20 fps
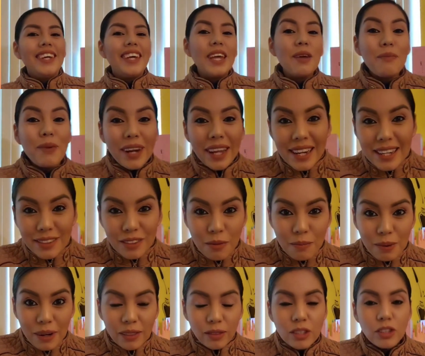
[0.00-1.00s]
¿Y por qué les
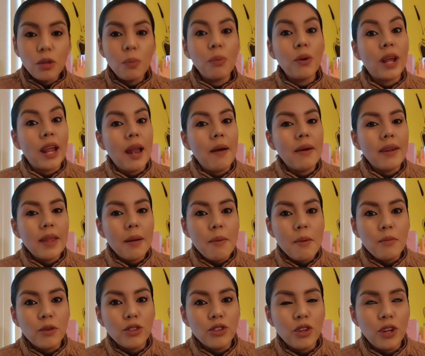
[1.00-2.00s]
comparto esto? Porque la verdad me
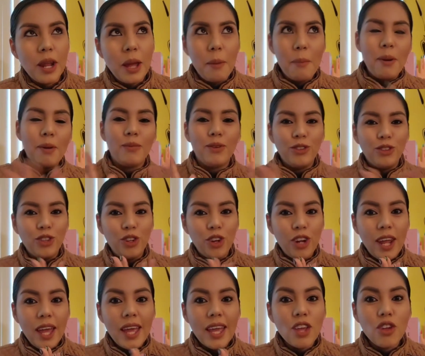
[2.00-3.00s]
emocioné, me
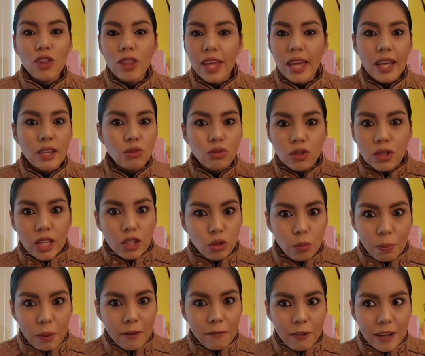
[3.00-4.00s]
emocioné y yo dije, esto está
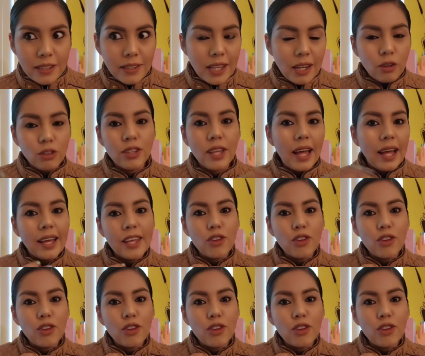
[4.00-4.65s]
súper fácil, o sea,